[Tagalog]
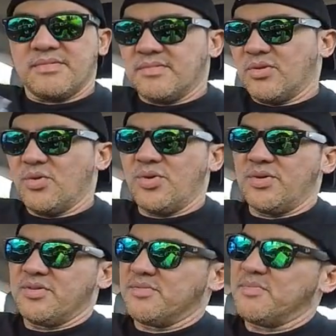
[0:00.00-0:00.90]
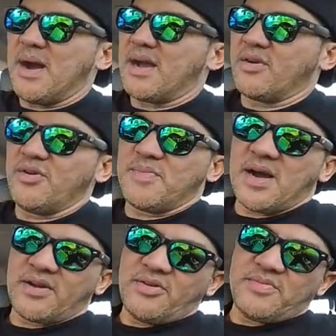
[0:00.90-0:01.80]
Uy, bago,
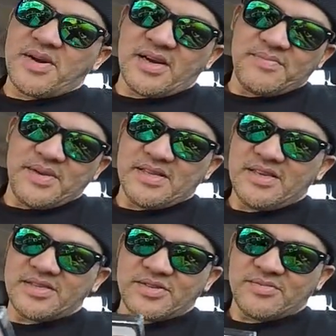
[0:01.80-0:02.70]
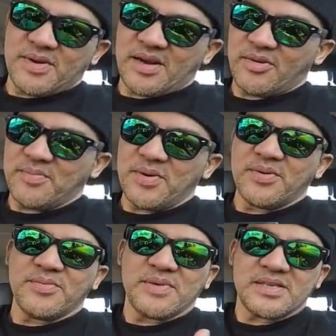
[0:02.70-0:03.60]
bago mga kabiters. Oh, bago pa.
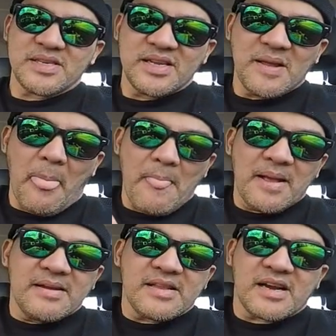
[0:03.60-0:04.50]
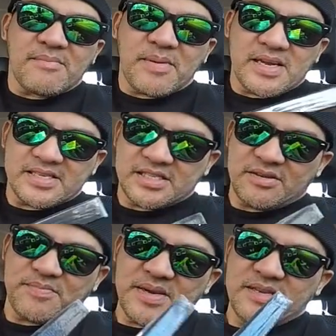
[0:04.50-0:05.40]
Oh. May naka-plastic
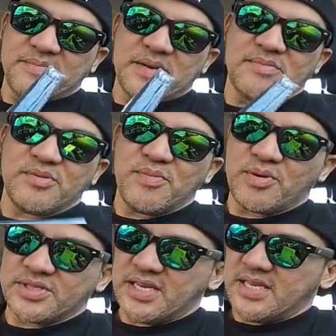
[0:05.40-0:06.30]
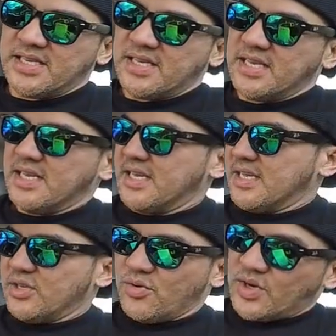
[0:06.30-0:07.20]
pa, hindi pa nabubuksan.
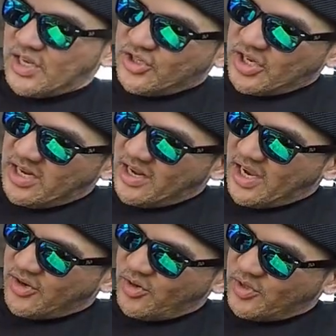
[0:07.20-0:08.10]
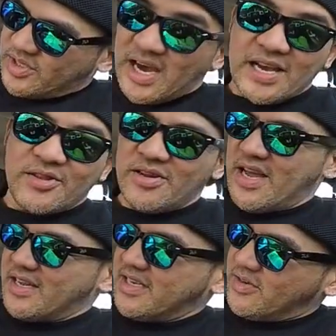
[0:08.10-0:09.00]
Yung kay John Lennon, yung sa idol
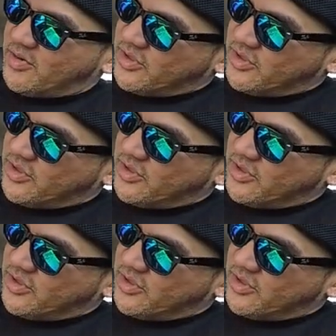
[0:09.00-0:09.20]
natin, oh.